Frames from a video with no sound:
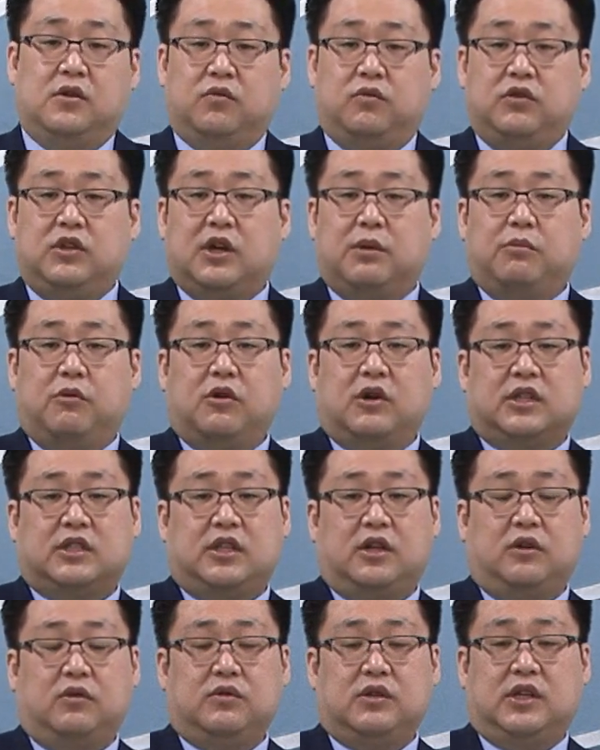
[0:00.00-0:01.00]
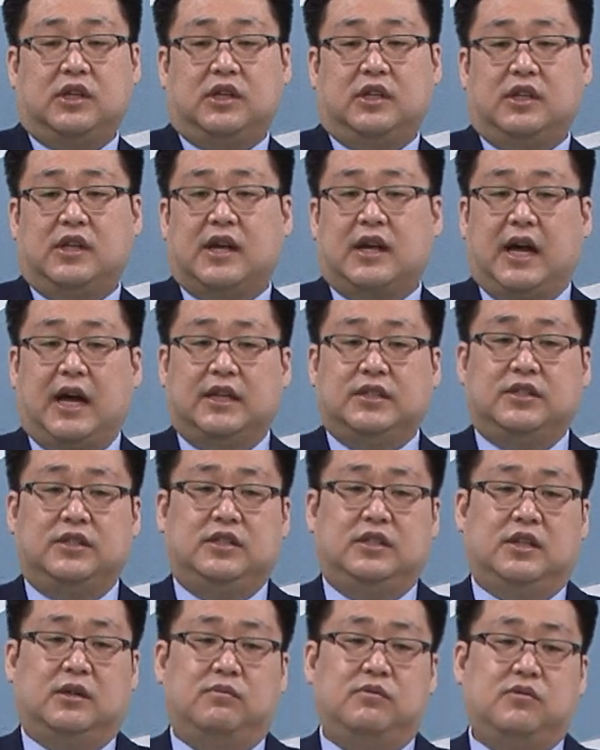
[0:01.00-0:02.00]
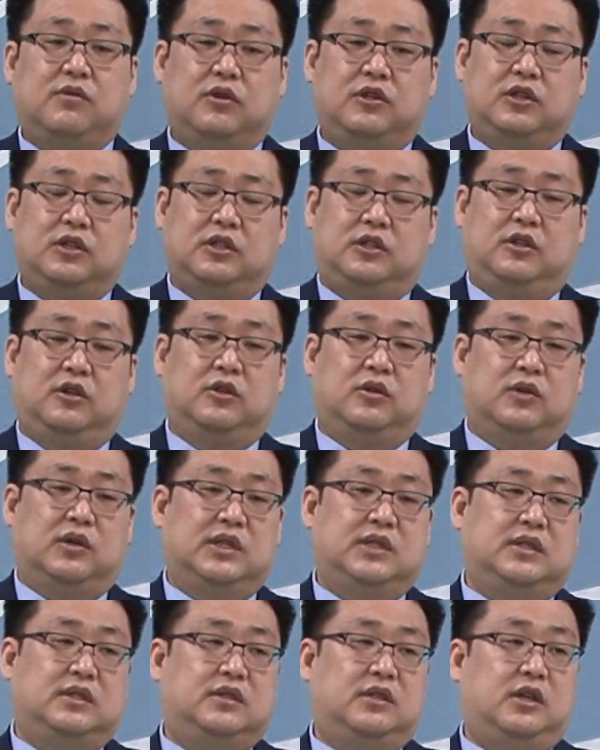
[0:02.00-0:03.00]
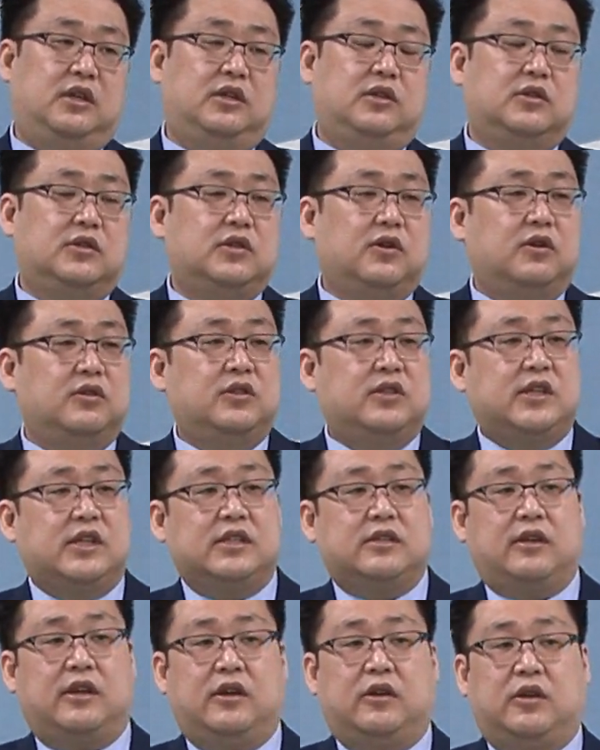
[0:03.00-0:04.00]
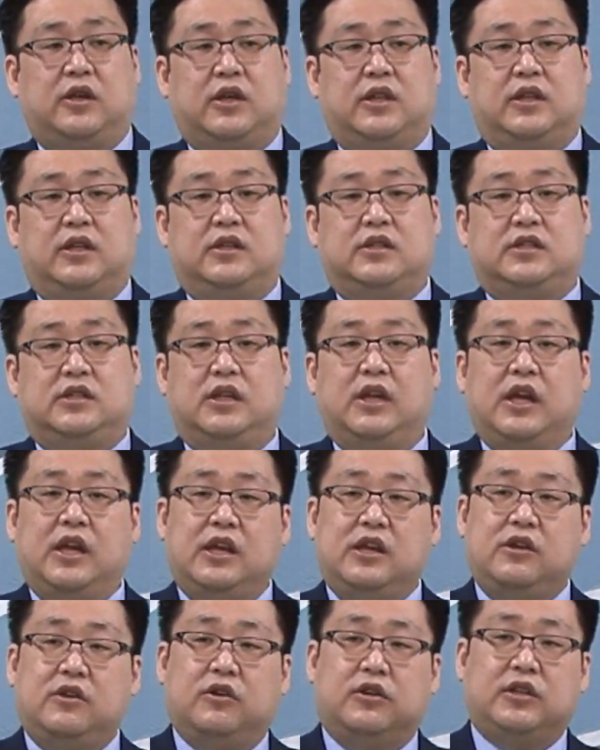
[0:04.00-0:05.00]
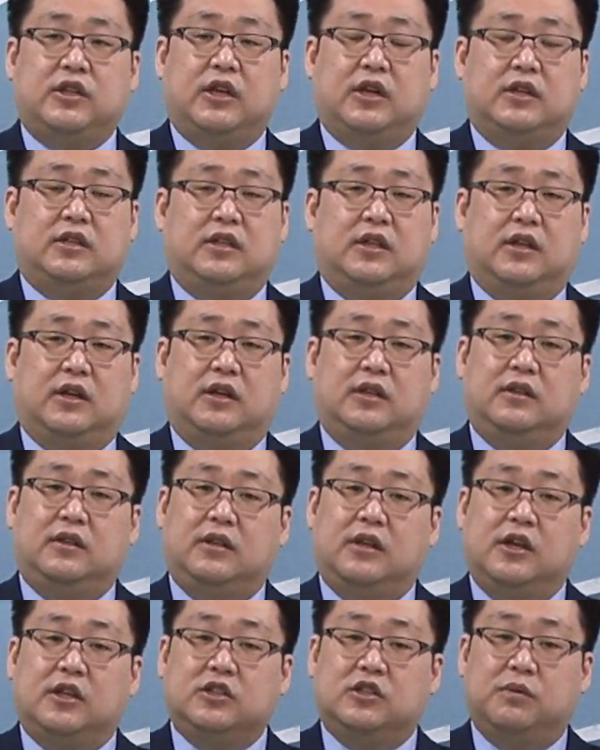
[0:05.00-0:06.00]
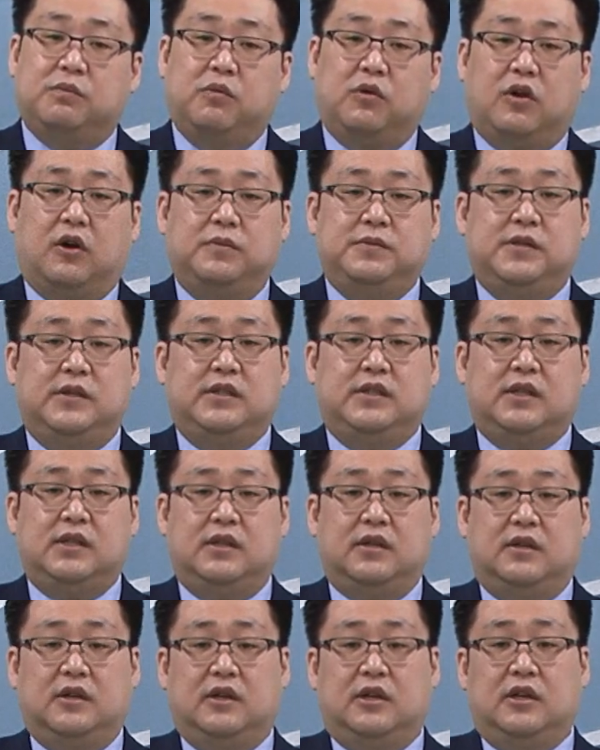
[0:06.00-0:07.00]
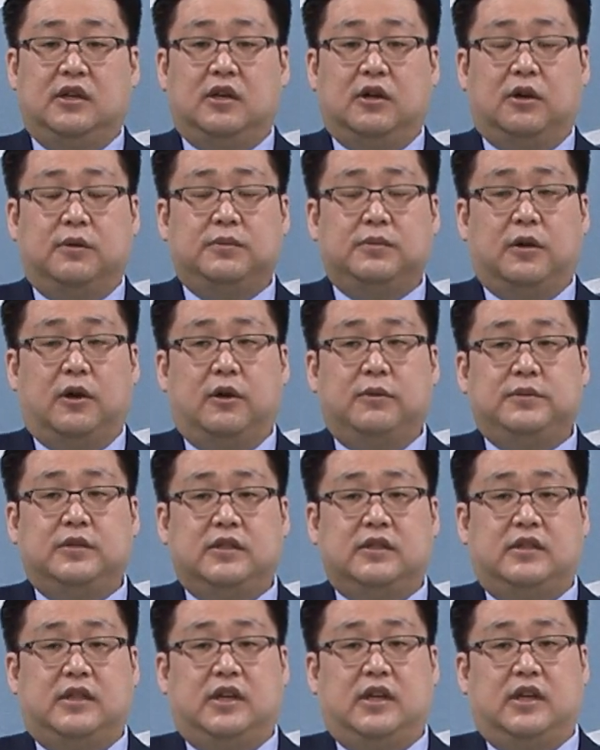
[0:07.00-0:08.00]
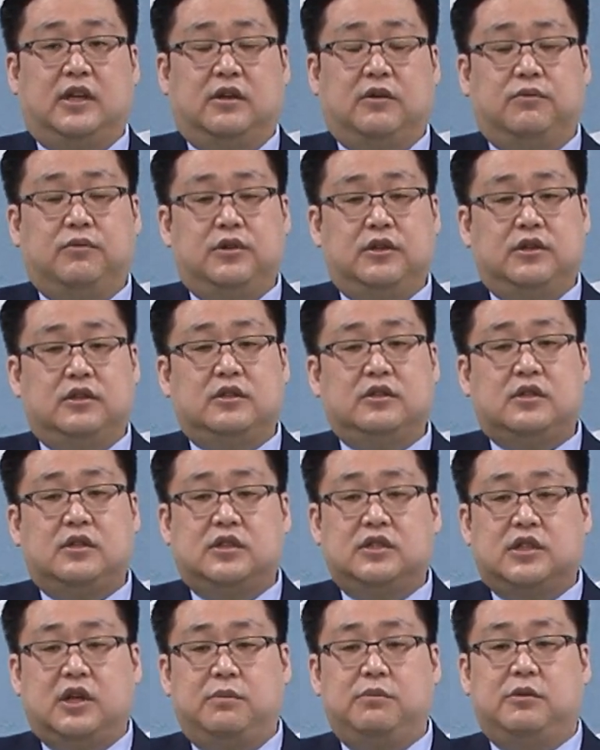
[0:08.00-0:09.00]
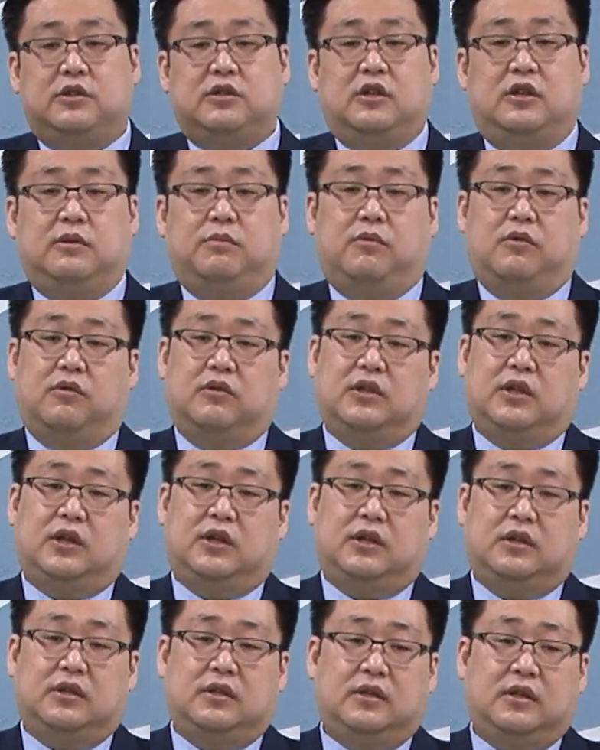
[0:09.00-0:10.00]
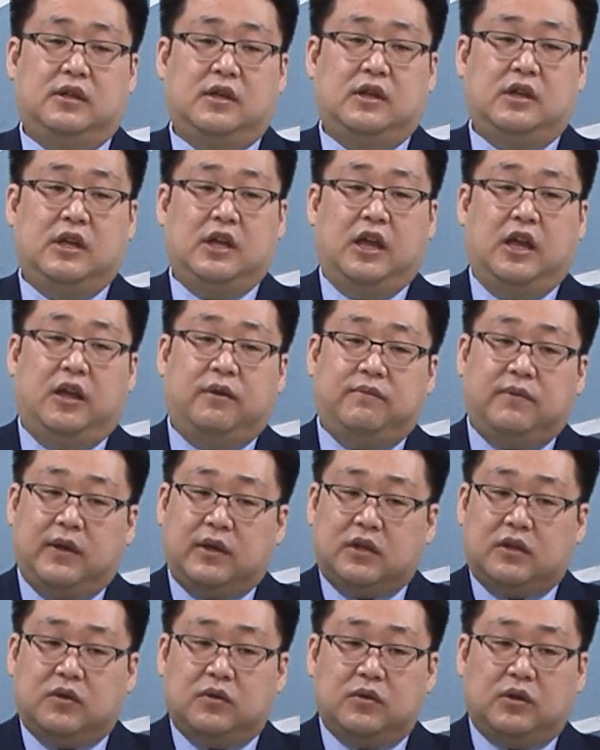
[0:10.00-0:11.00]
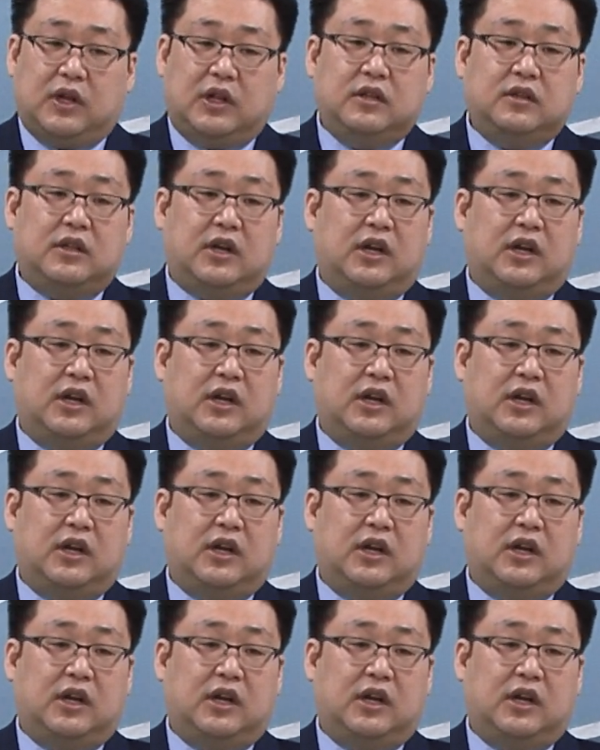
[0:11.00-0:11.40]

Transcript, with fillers: 우리가 뭔가 새로운 기기나 가전이나 물건을 들여놓았을 때 이것을 어떻게 사용해야 되는지 이것에 대한 정보가 없을지 없, 없을 때 우리는 그 설명서를 보거나 FAQ라는